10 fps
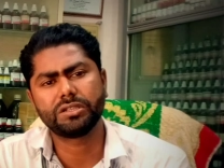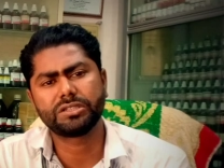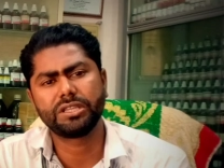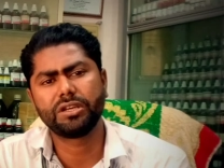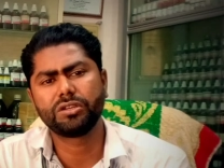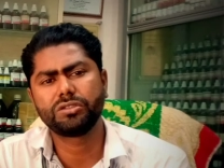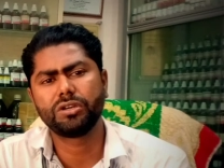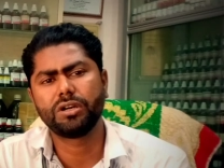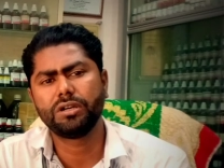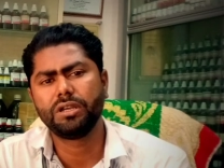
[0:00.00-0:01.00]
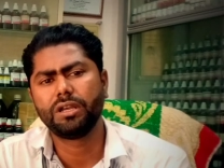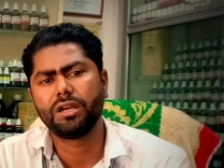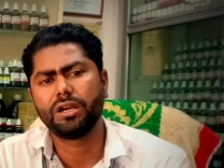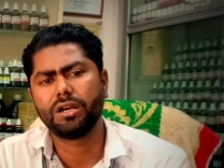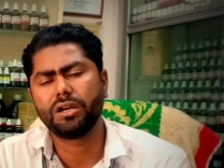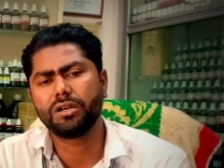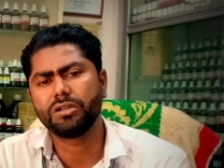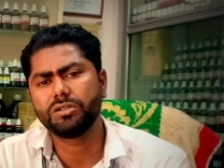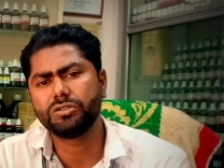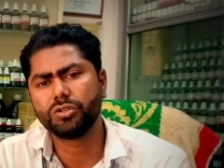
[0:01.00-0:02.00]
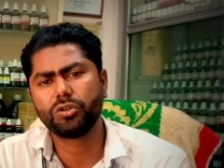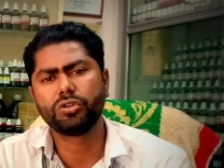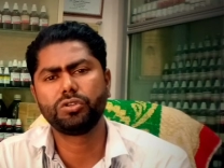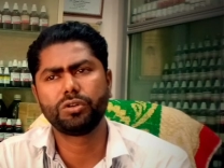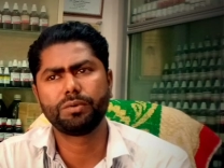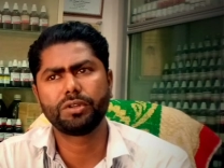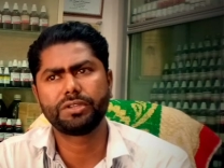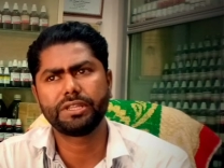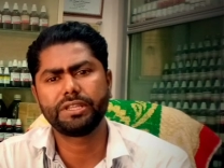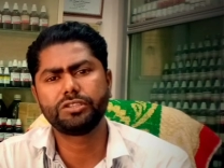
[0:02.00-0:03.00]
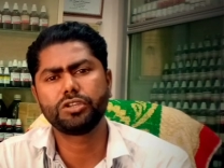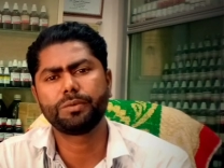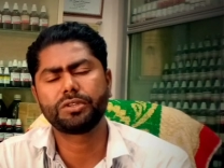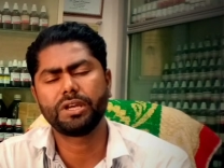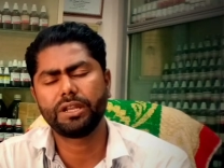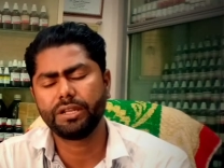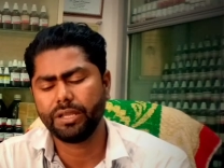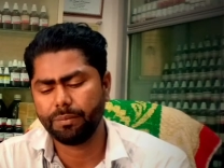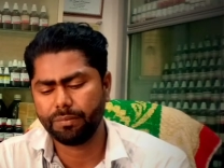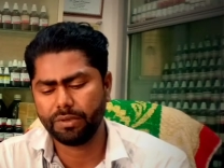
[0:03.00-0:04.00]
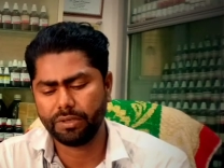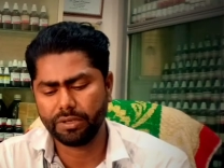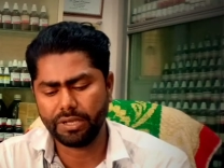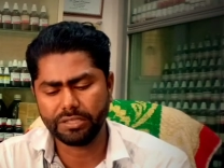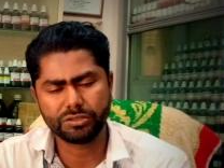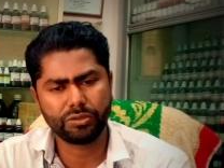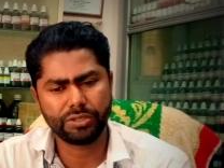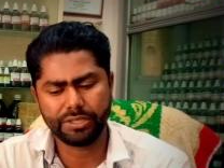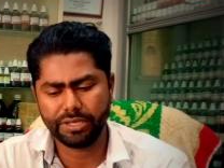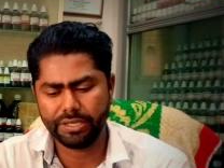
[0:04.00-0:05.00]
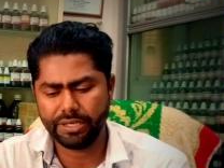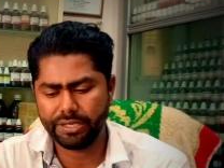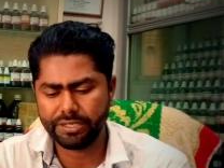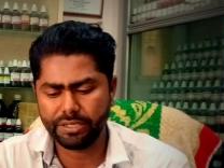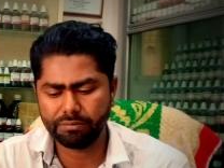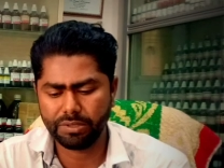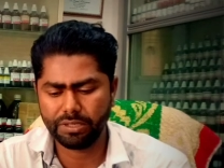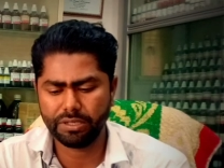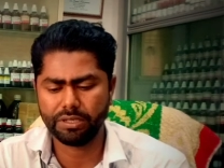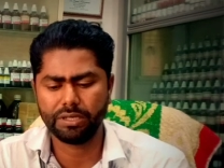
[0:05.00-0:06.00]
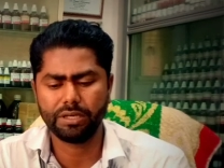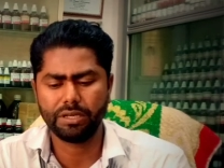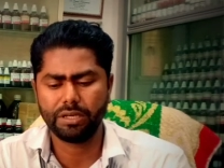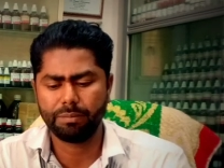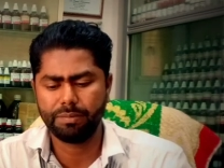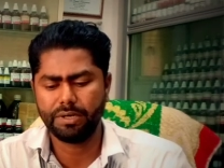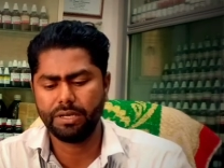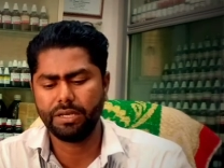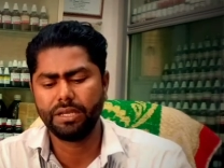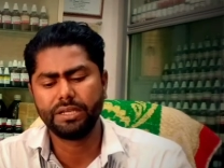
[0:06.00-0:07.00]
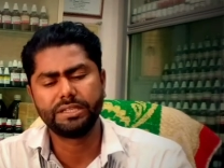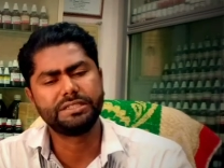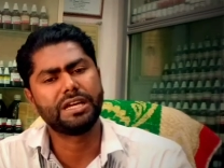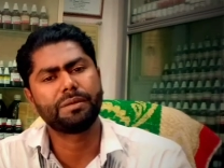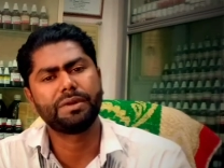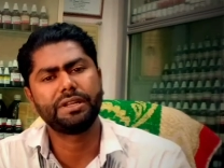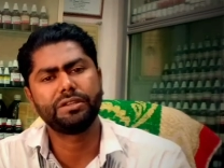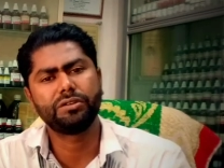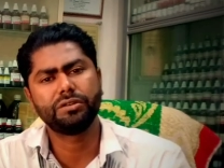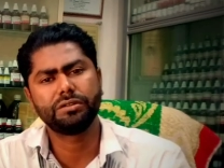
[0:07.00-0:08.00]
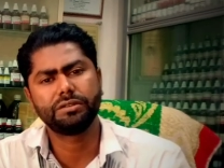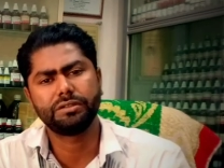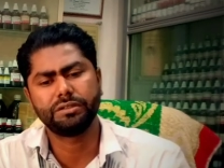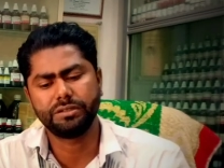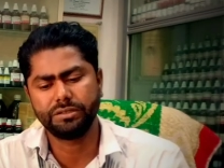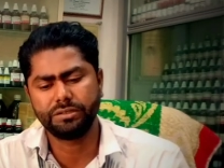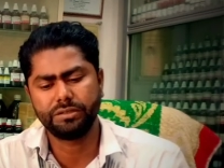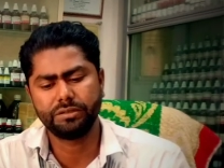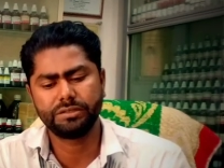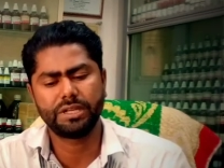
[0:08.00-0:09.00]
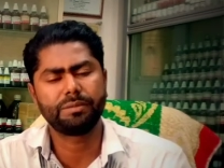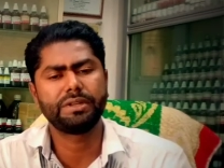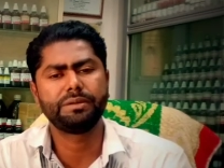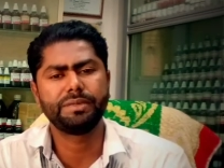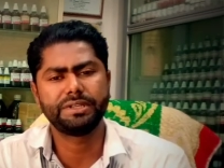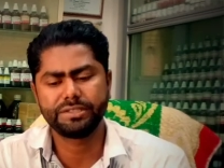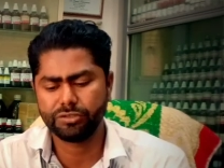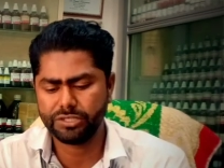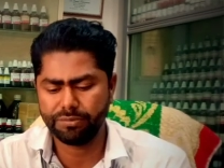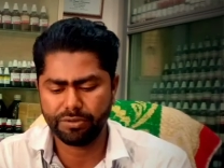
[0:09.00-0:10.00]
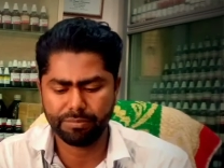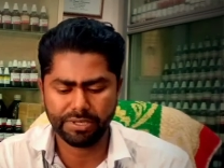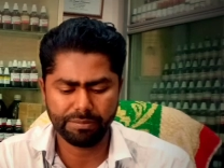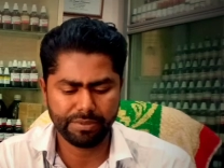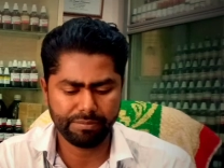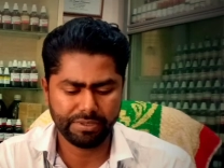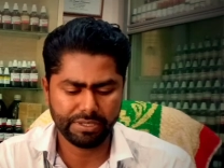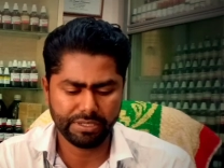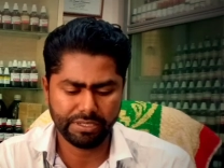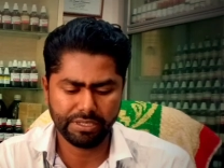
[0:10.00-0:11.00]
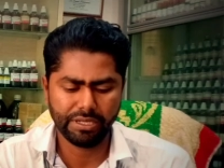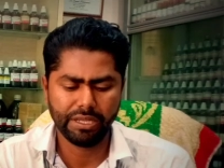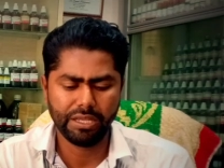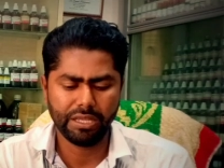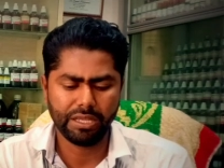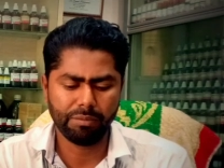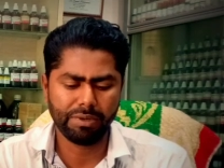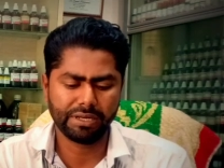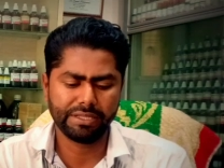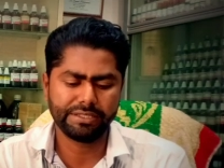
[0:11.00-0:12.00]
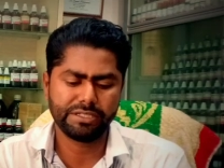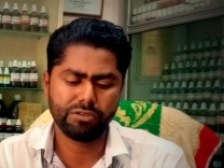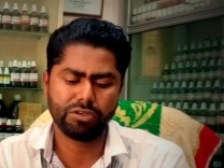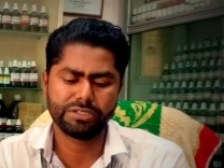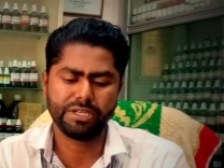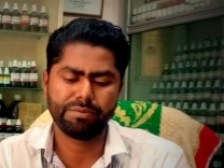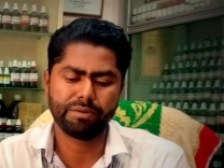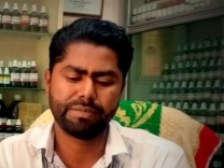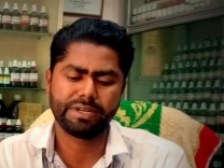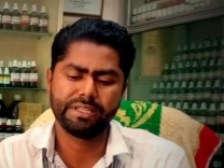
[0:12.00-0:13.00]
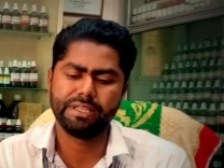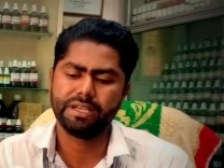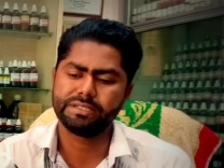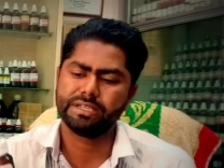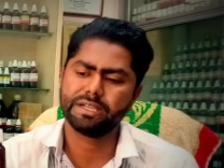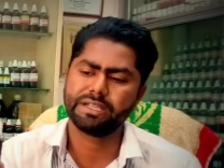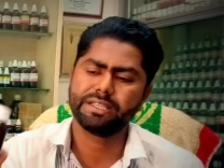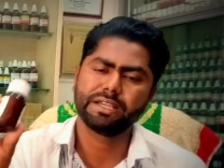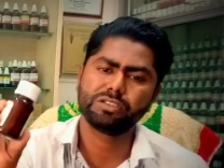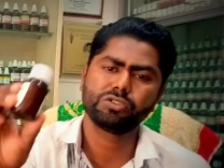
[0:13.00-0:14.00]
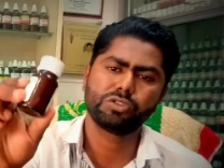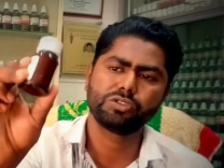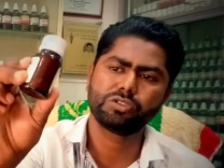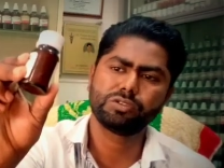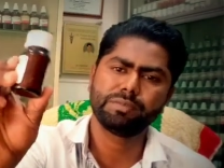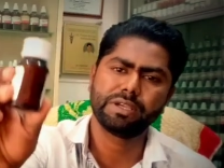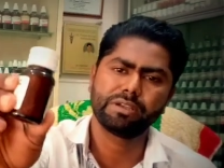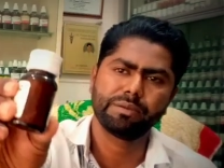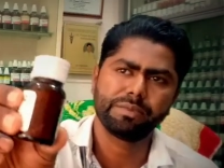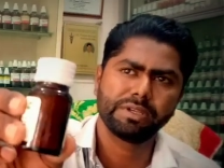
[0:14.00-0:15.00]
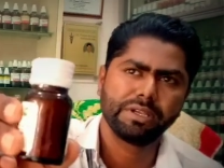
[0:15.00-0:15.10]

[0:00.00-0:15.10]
সাধারণত যৌন দুর্বলতাতে চমৎকার কাজ করে থাকে এটি আপনারা জার্মানি তো জার্মানি মেডিসিন যে ফরম্যাটে পাবেন এখানে বাংলাদেশিগুলো সেই ফরম্যাটে দেওয়া আছে এখানে দেখেন ছোট ছোট বায়োকেমি